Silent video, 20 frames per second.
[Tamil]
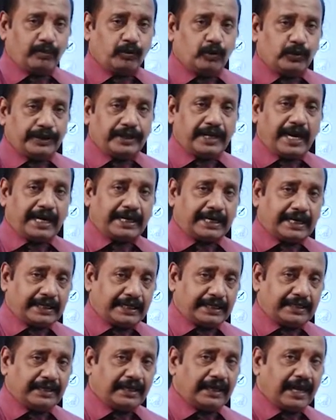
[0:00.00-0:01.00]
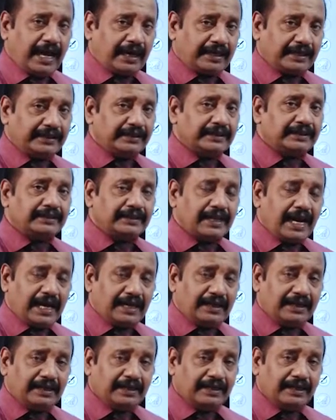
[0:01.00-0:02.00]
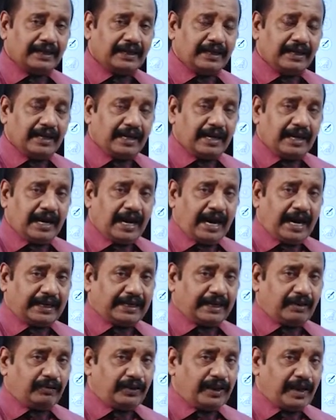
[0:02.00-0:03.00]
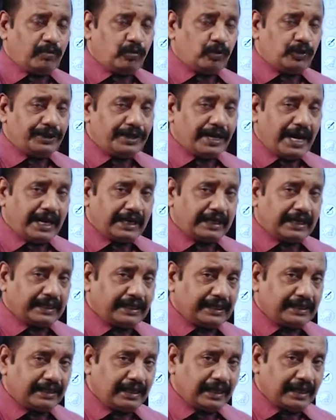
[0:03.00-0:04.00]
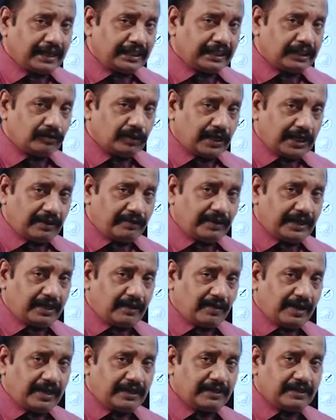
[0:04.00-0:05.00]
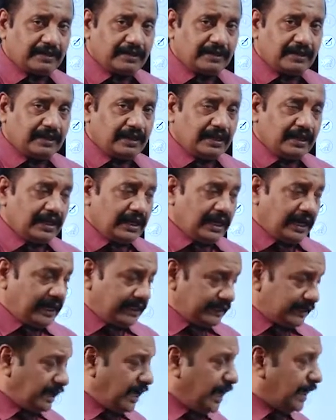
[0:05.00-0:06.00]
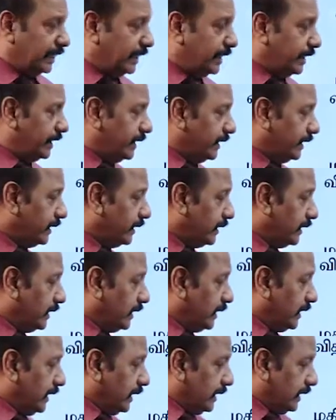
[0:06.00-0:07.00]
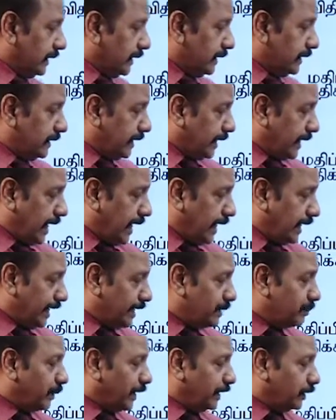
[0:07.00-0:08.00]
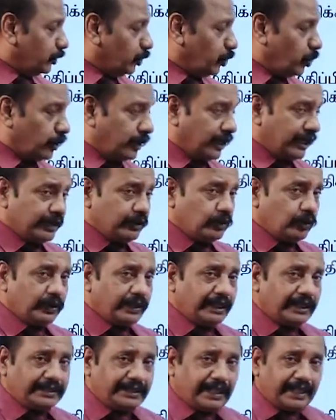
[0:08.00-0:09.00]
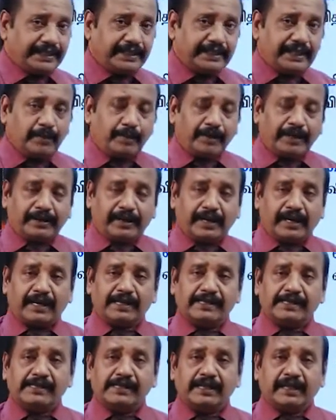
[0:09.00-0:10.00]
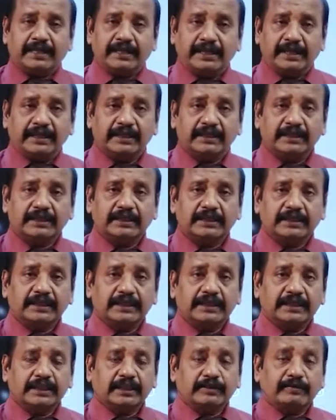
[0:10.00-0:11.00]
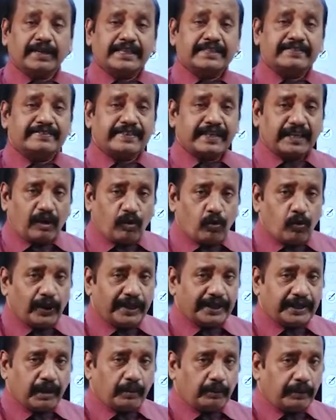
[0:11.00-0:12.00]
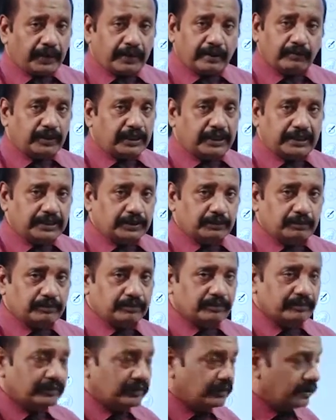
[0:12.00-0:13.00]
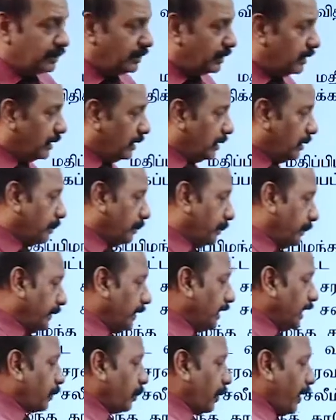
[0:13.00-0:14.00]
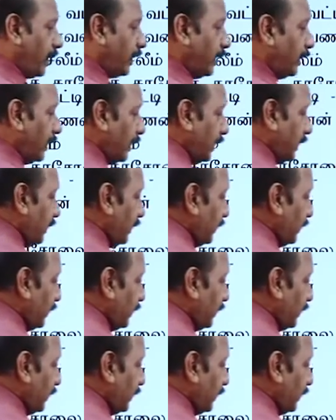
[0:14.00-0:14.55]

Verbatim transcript: முடியா கடன்களாக இருந்தால் அறவிட முடியா கடன் கணக்கு வரவல்லவா அதனால் இந்த கடன்பட்டோர்களினுடைய தனிநபர் கணக்குகளில் இவை செலவு வைக்கப்பட வேண்டும் பின்னர் பாருங்கள்